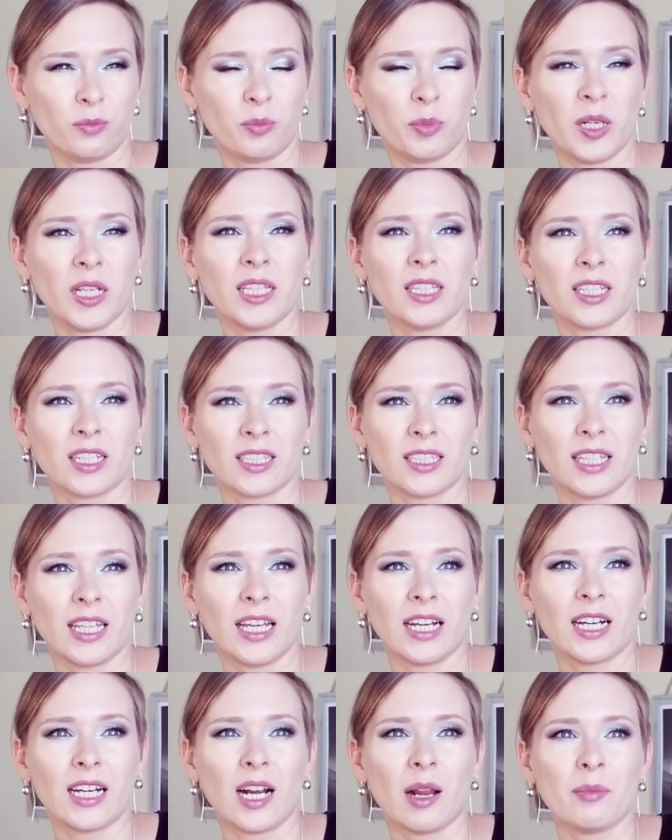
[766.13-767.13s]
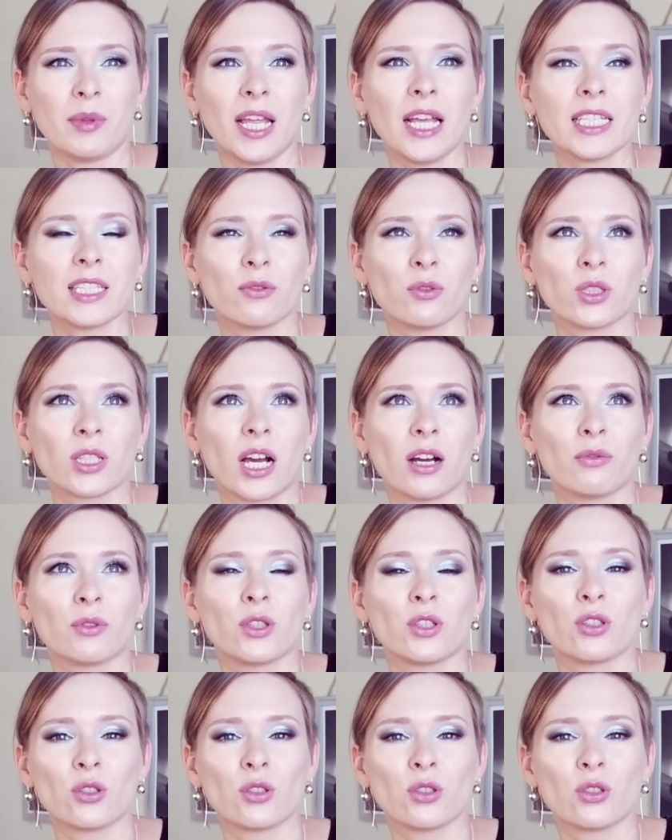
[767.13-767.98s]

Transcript: приторная карамель. Знаете, вот как вот